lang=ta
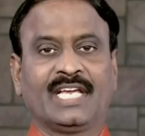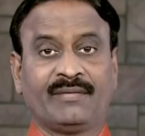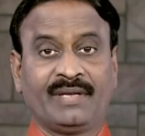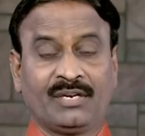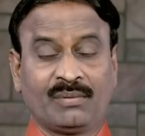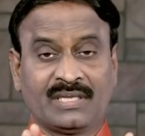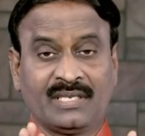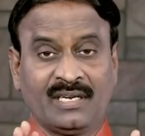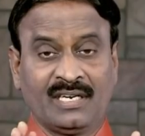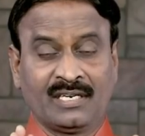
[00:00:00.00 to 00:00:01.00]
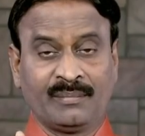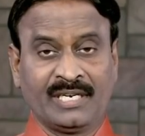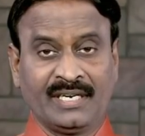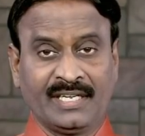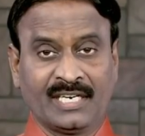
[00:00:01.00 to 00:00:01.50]
எனவே இருபத்தி நான்கு
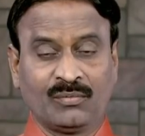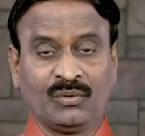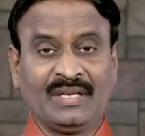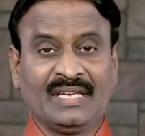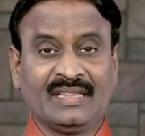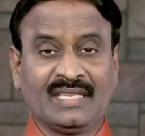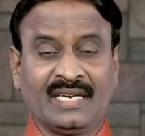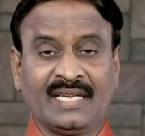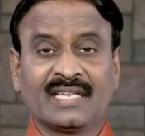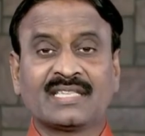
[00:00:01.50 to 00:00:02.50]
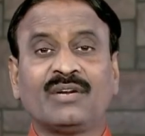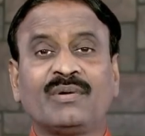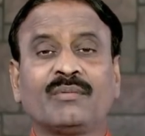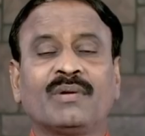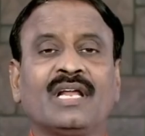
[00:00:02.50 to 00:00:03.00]
மணி நேரமும் எந்த நேரத்தில்
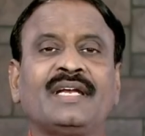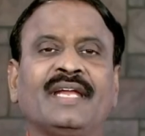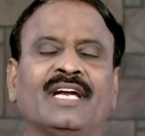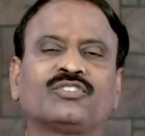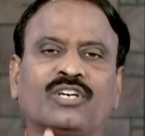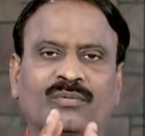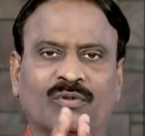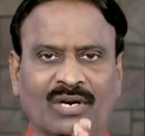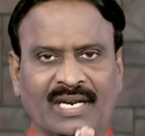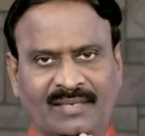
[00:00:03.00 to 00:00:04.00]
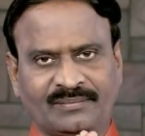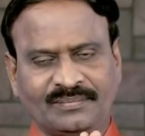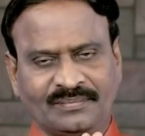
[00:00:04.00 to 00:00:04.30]
வேண்டுமானாலும் நீங்கள் தொடர்பு கொள்ளலாம் ஸோ